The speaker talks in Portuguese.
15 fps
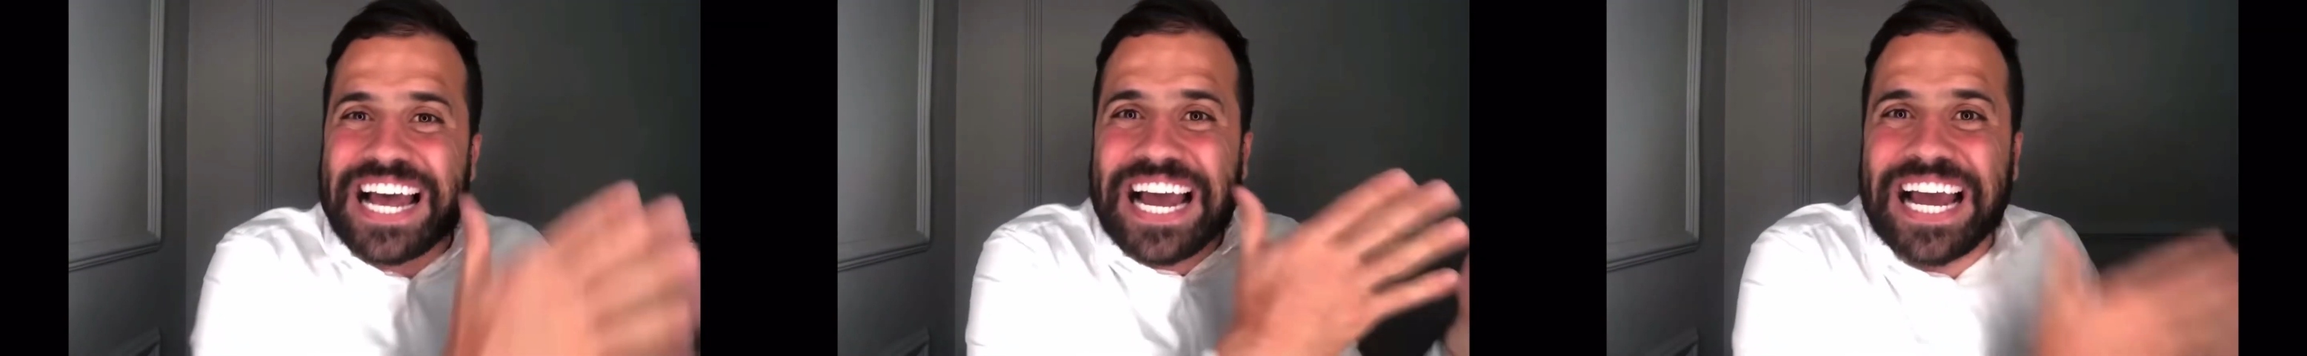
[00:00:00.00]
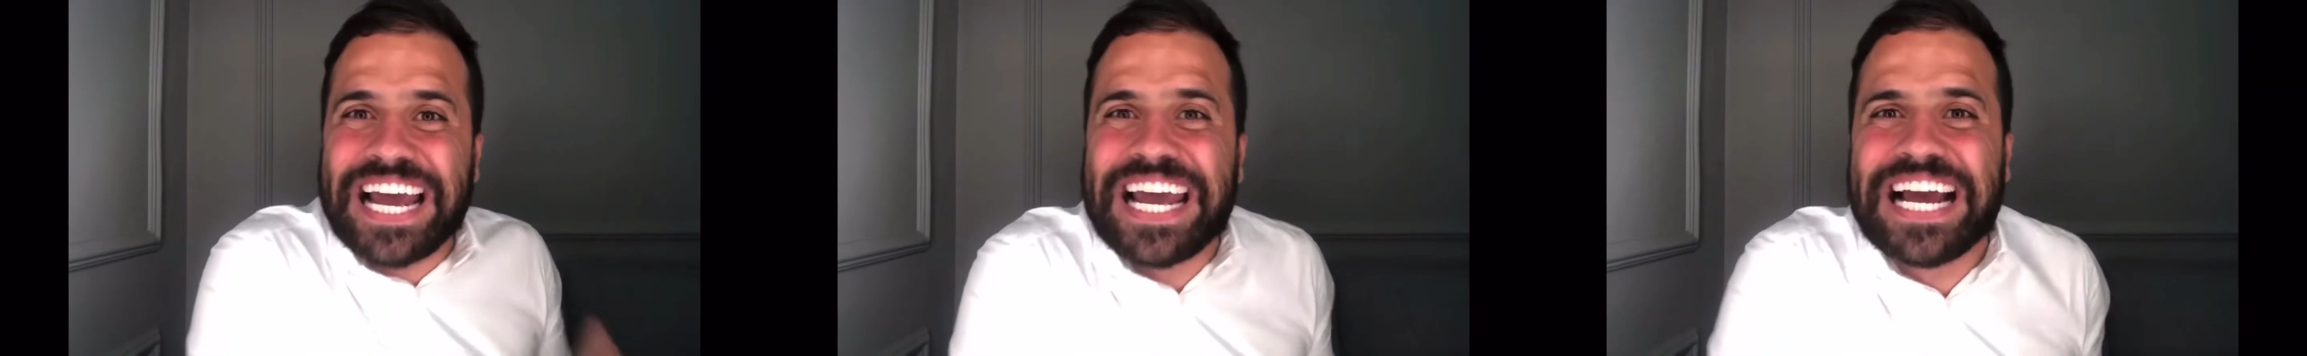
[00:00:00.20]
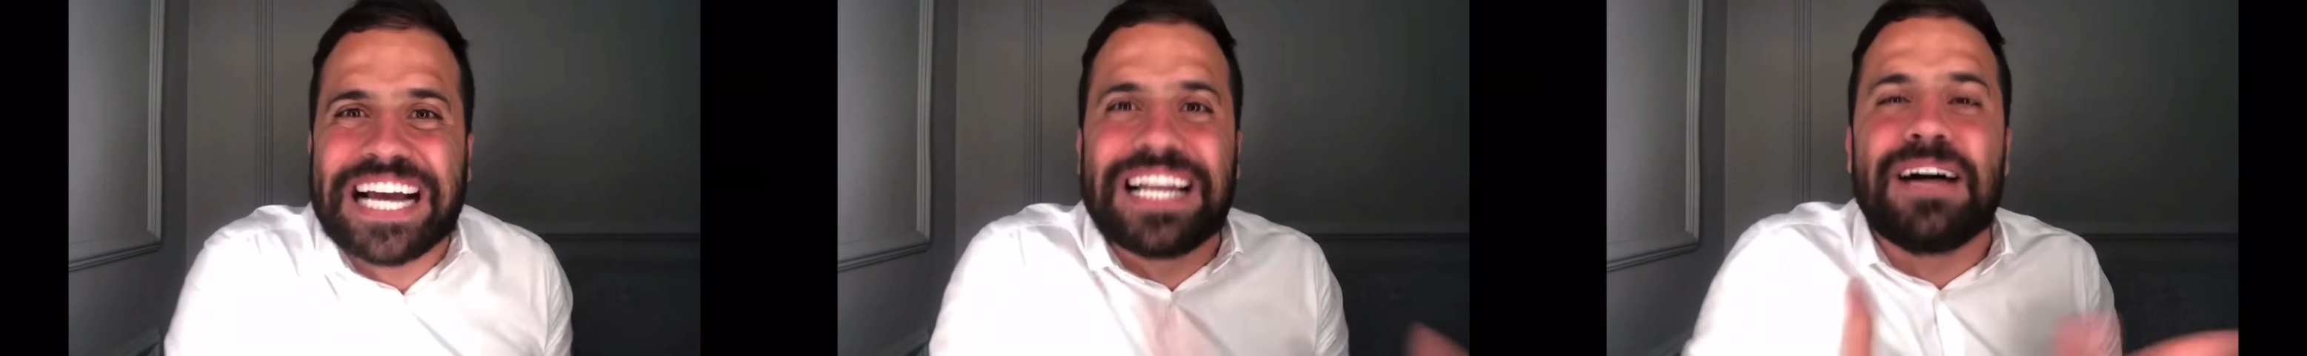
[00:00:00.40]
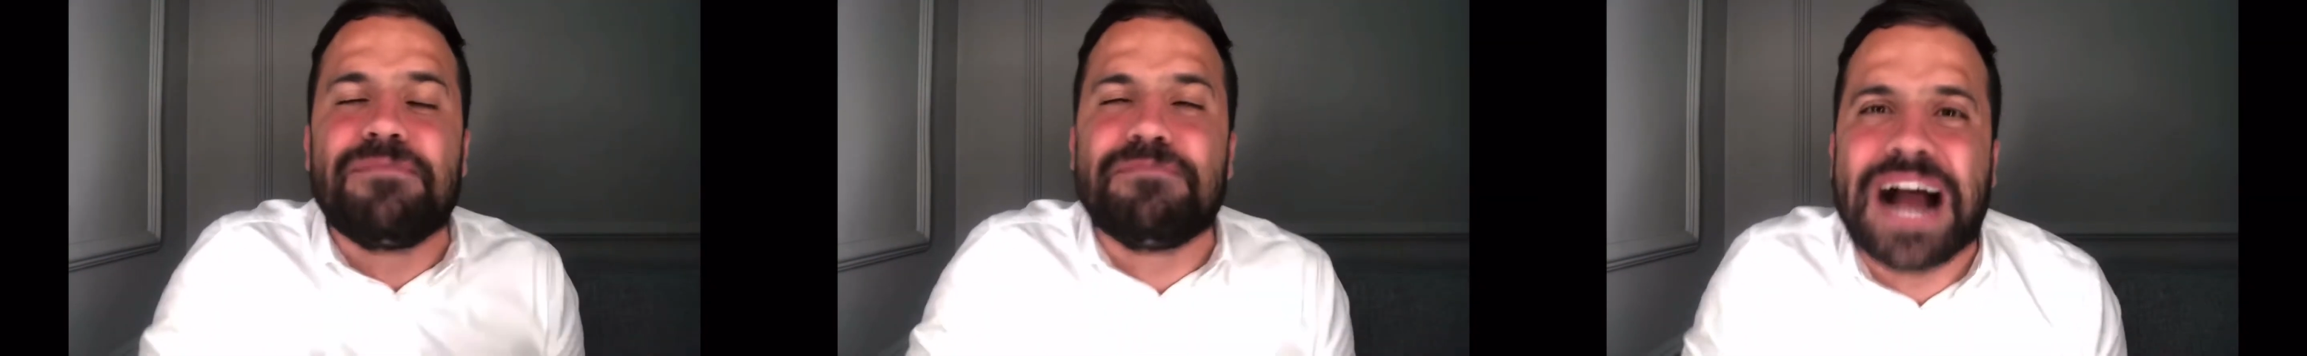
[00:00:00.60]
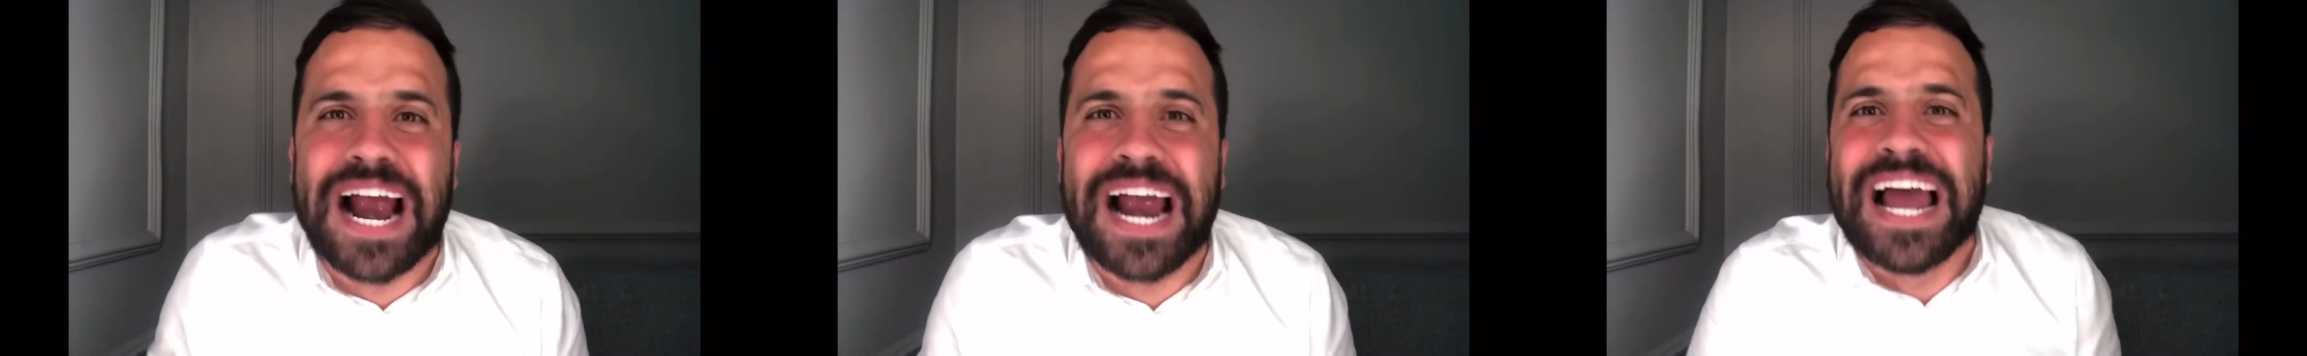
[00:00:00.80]

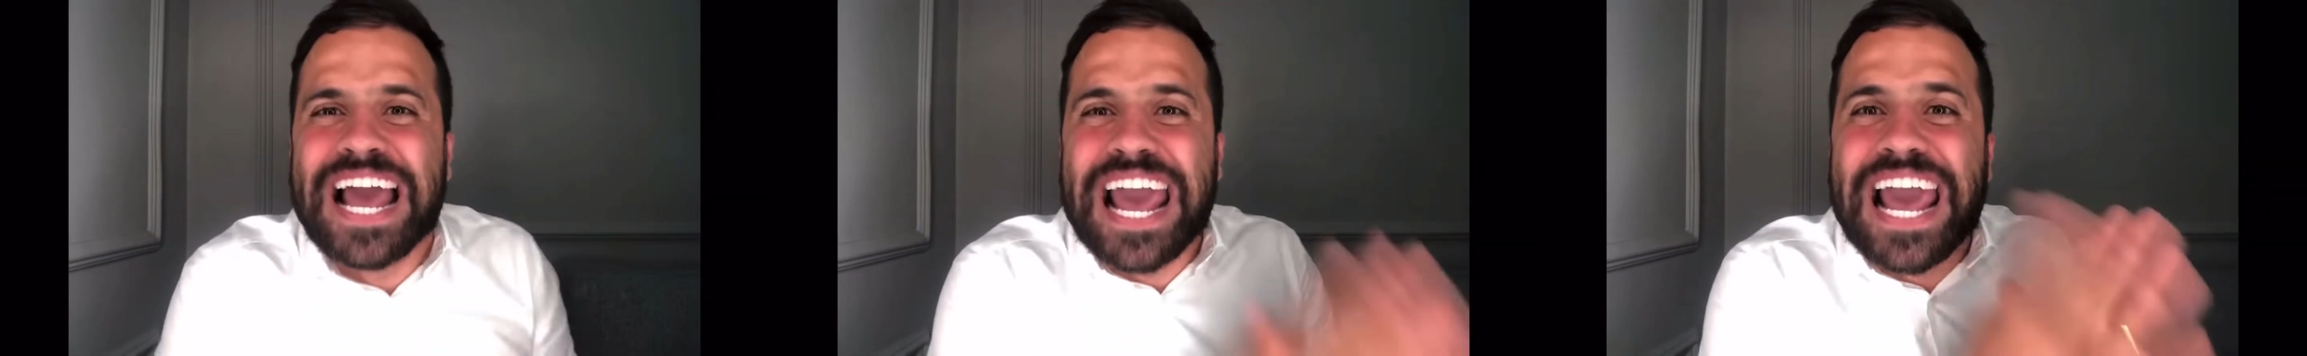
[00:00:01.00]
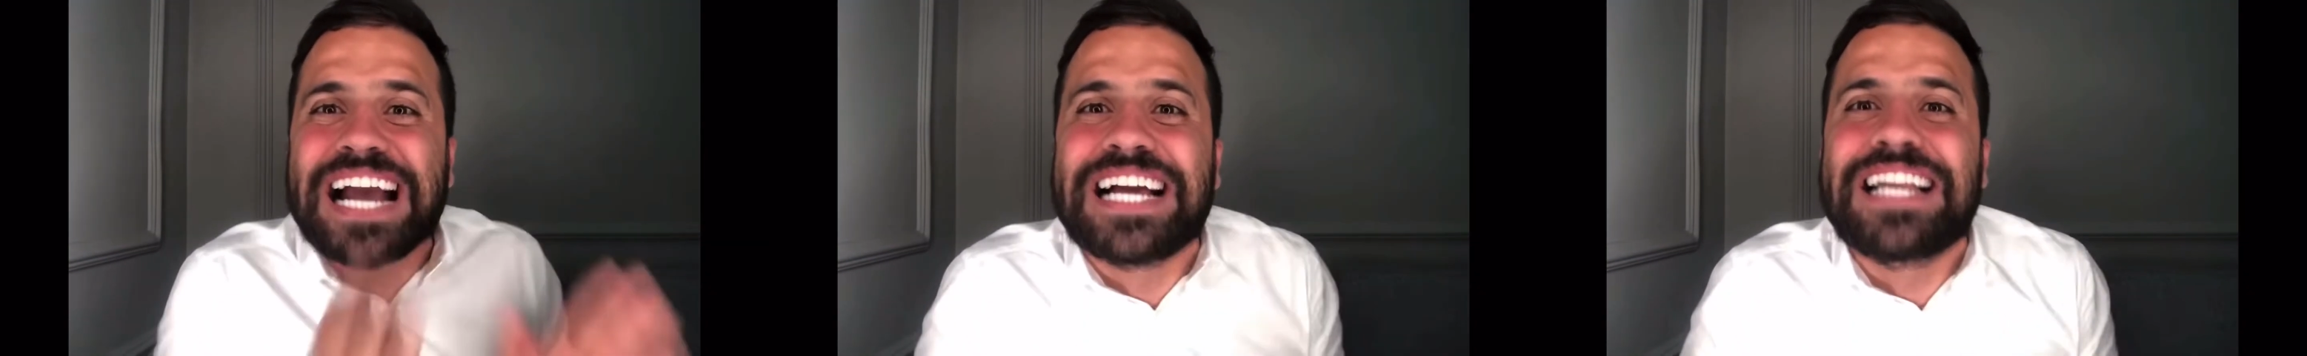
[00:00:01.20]
Reclamar, é